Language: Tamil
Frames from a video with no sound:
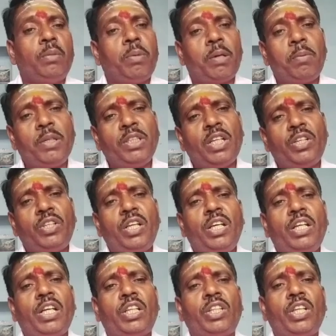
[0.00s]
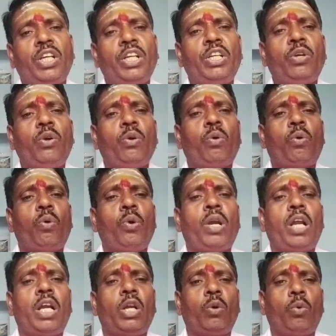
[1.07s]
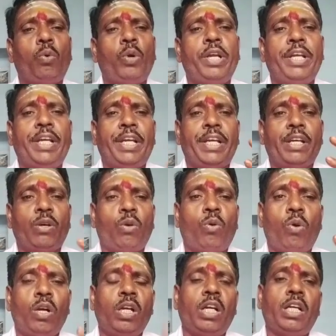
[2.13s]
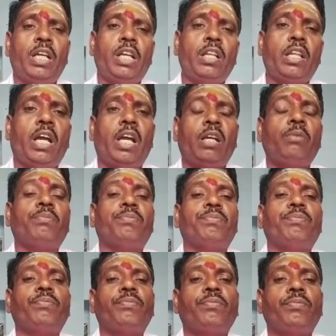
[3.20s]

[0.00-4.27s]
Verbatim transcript: இந்த பிரபஞ்சத்தில் எத்தனையோ கோடான கோடி கோள்கள் இருந்தாலும்